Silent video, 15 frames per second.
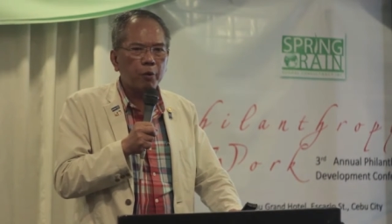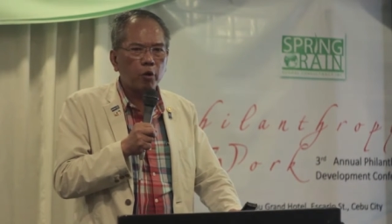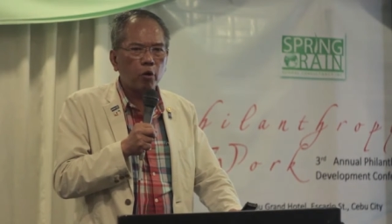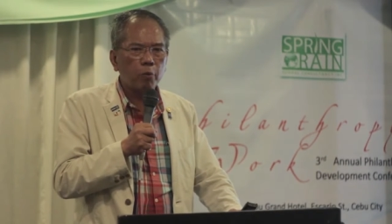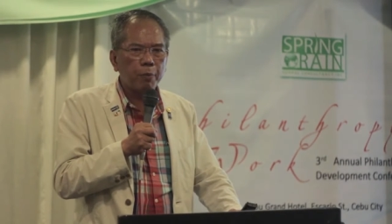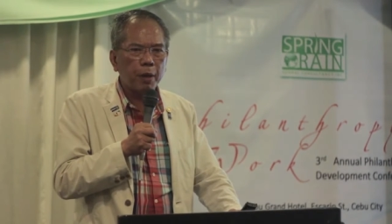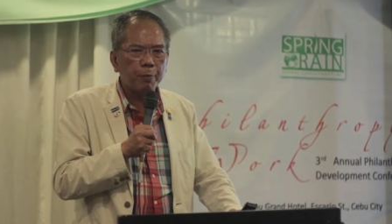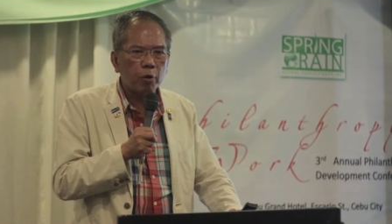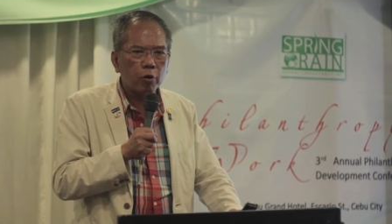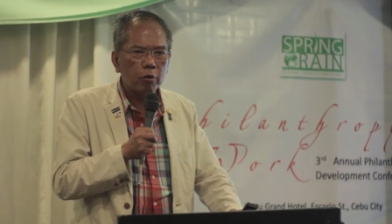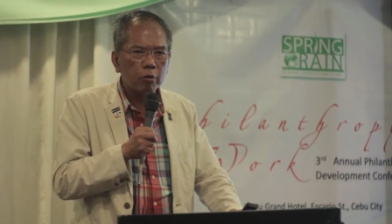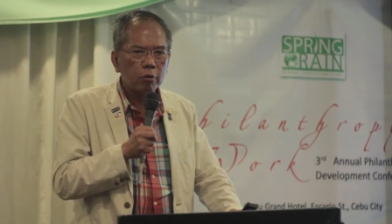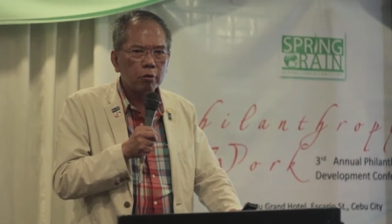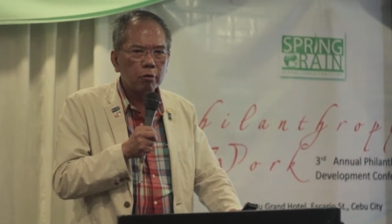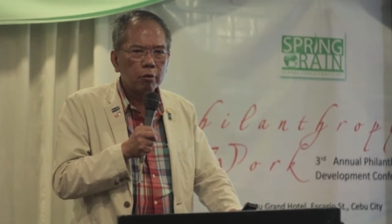your own people?
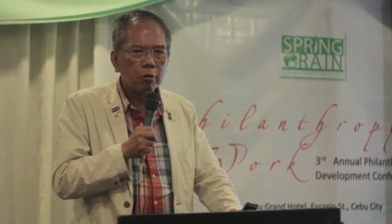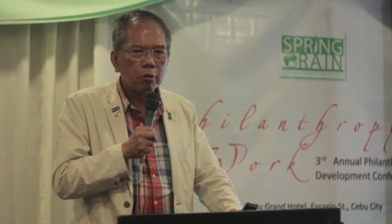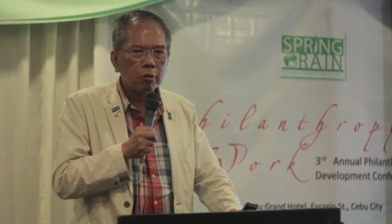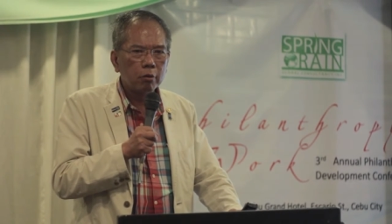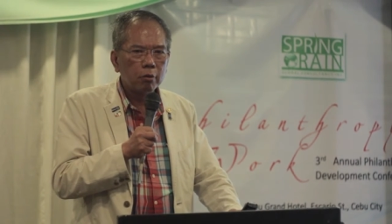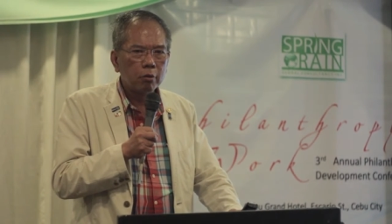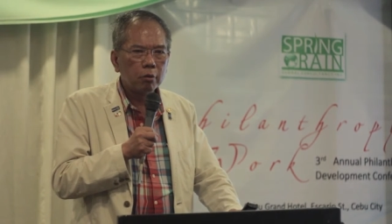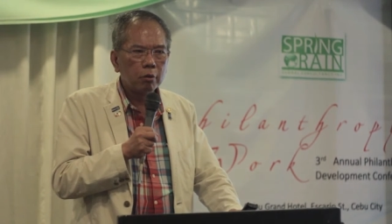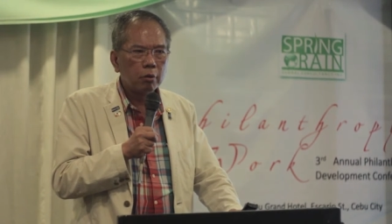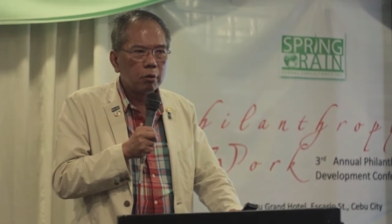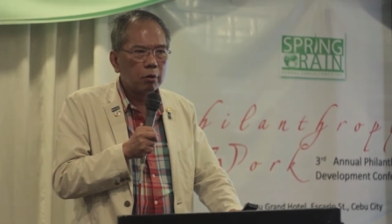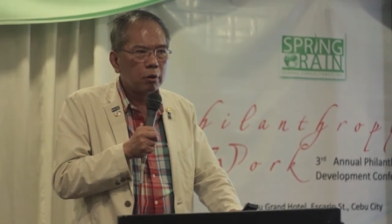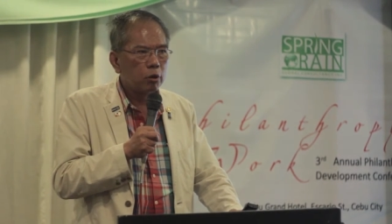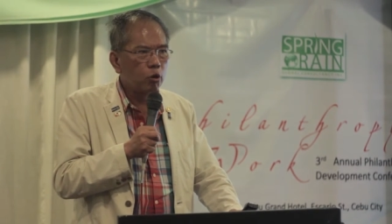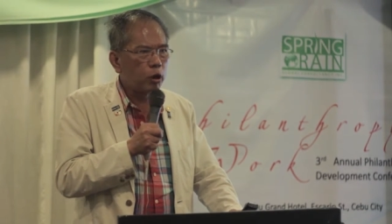
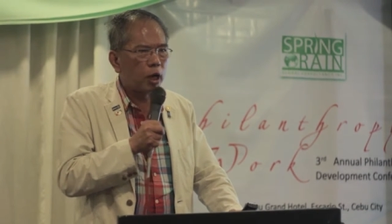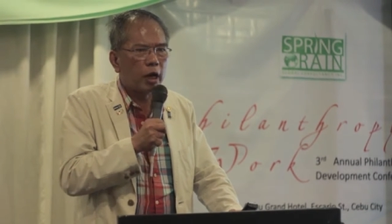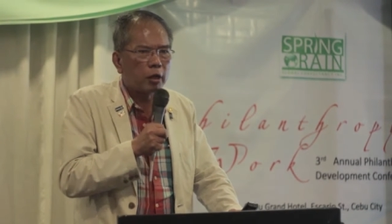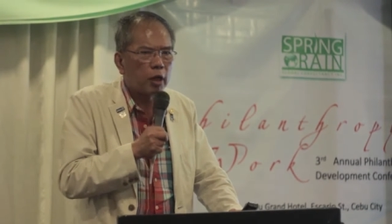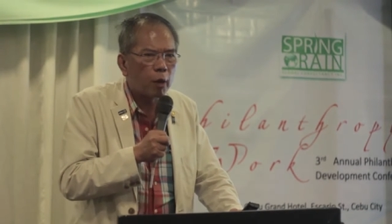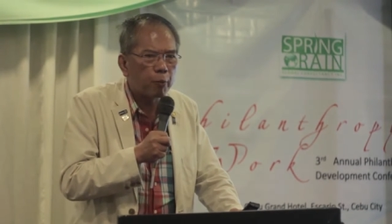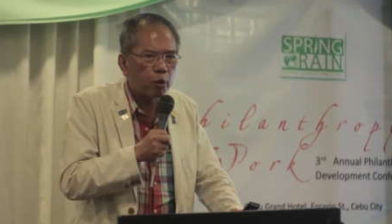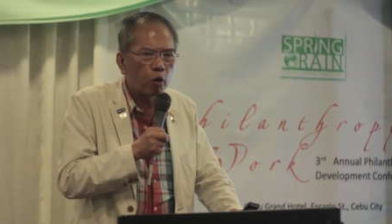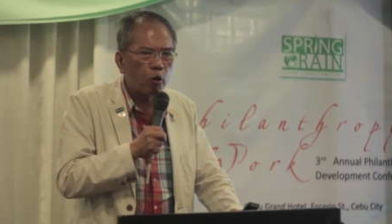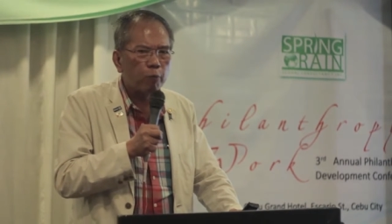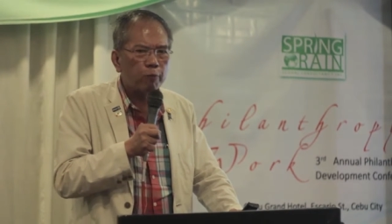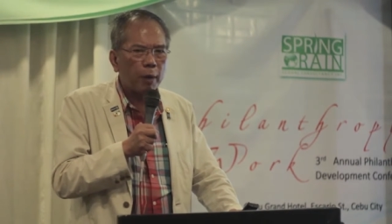You cannot help your own